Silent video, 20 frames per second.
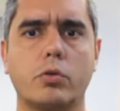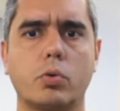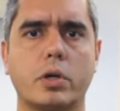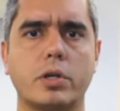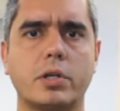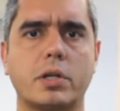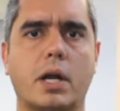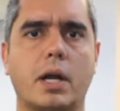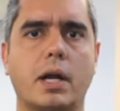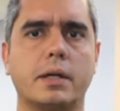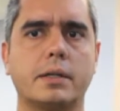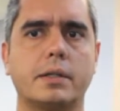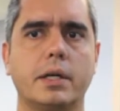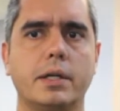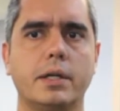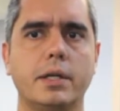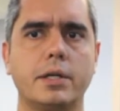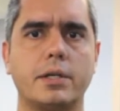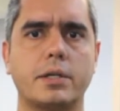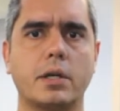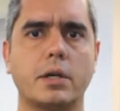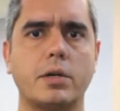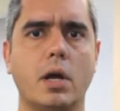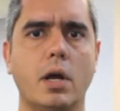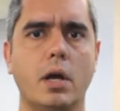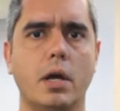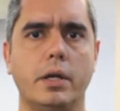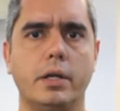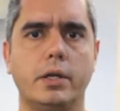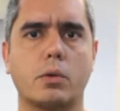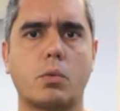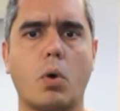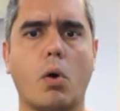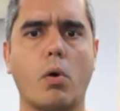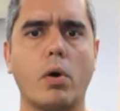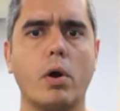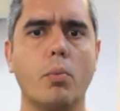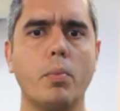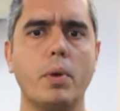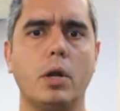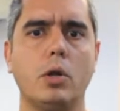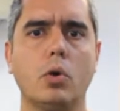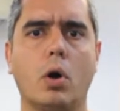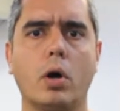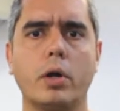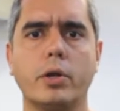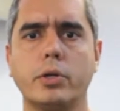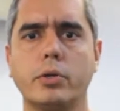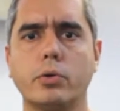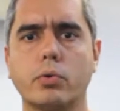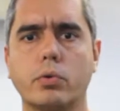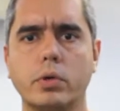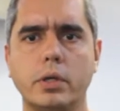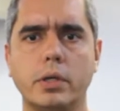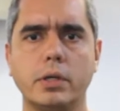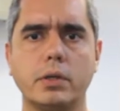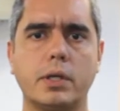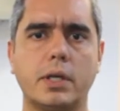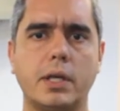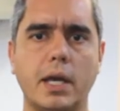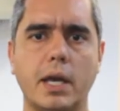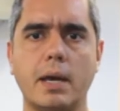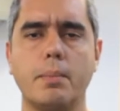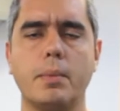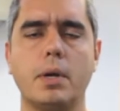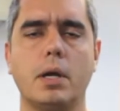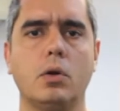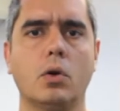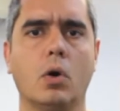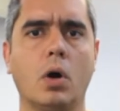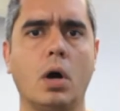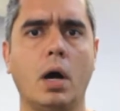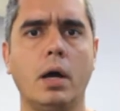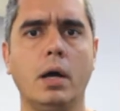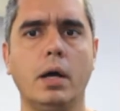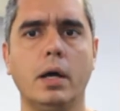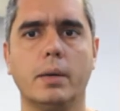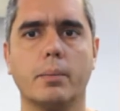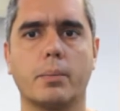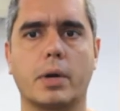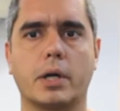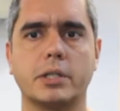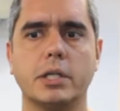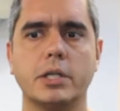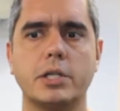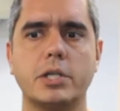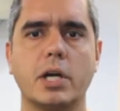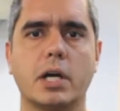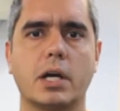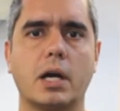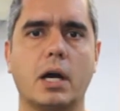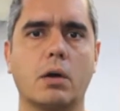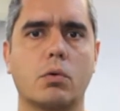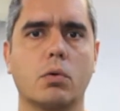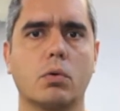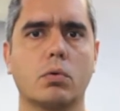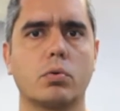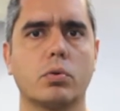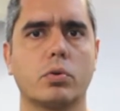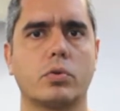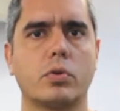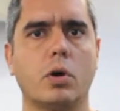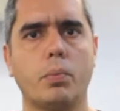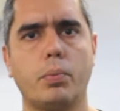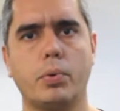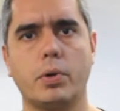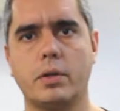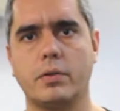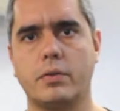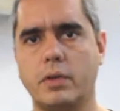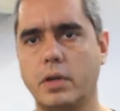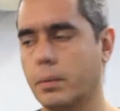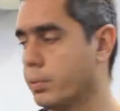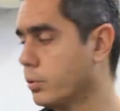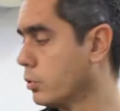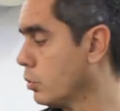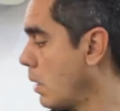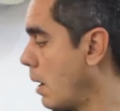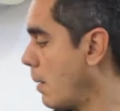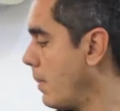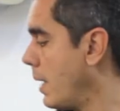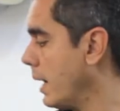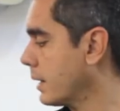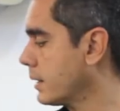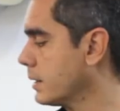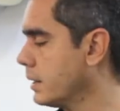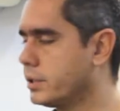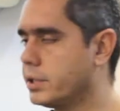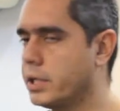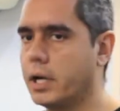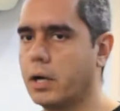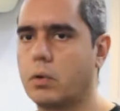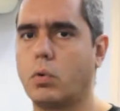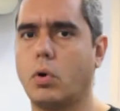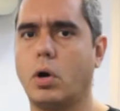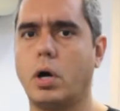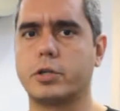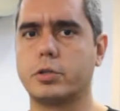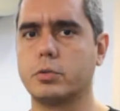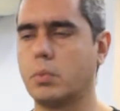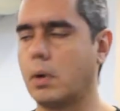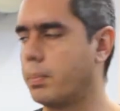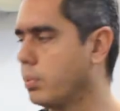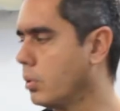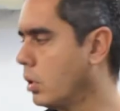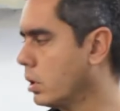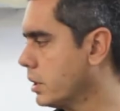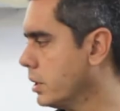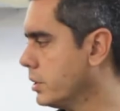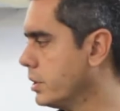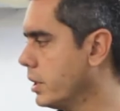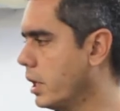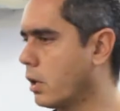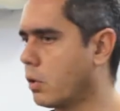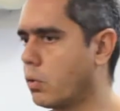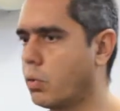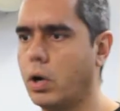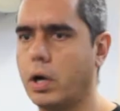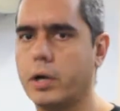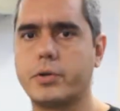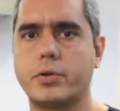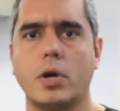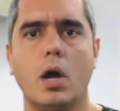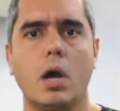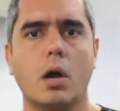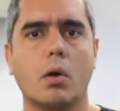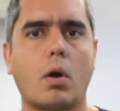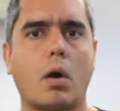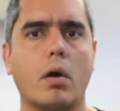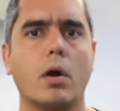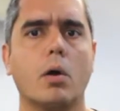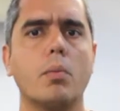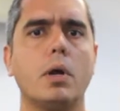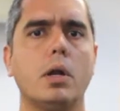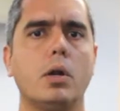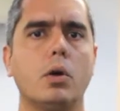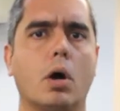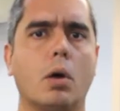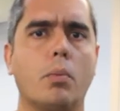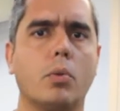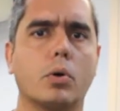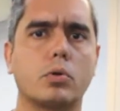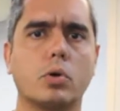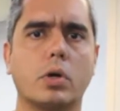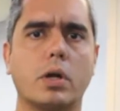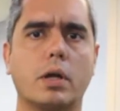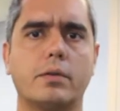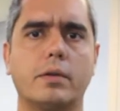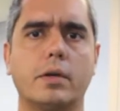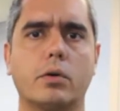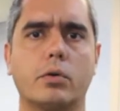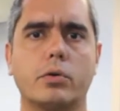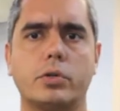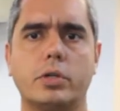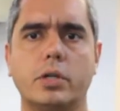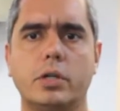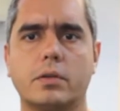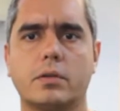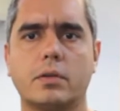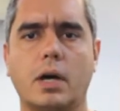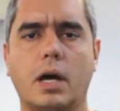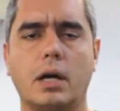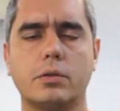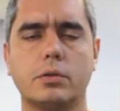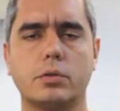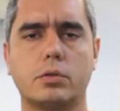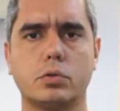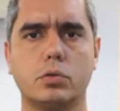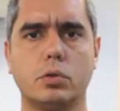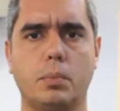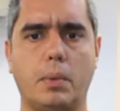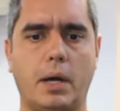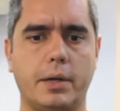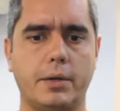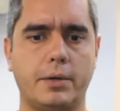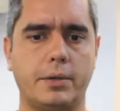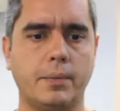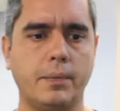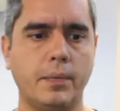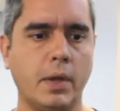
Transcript: suas características e qual é o melhor, em, em que é melhor, para a gente chegar à conclusão, por exemplo, numa máquina de recorte, numa plotter de recorte, qual é o melhor motor a ser utilizado e tudo mais.